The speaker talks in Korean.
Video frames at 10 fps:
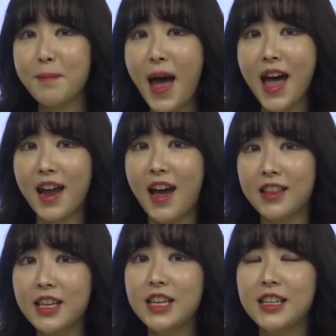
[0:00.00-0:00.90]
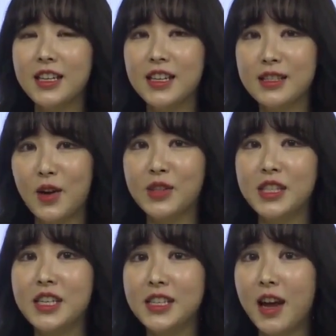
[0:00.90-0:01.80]
빠라는
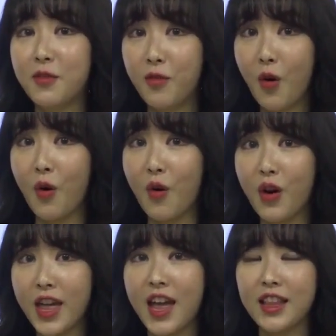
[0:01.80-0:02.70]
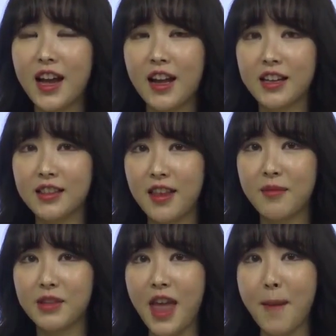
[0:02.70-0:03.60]
전치사 for에 해당하기
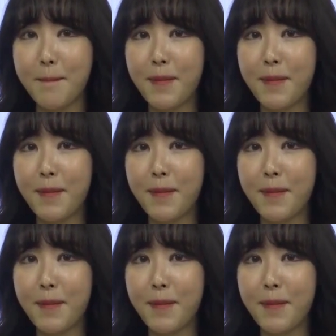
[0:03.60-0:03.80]
때문에